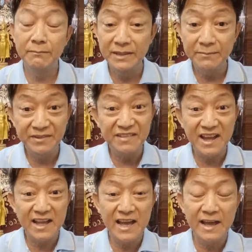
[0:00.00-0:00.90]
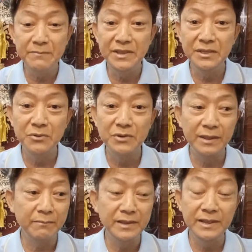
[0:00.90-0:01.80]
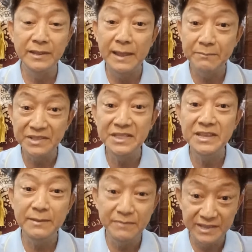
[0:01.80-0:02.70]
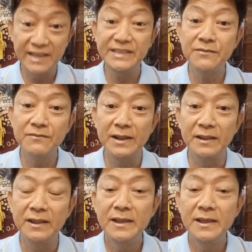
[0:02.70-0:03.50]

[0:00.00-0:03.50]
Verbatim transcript: มันจะมีสาขามีหน่วยมีในพื้นที่มีในจังหวัด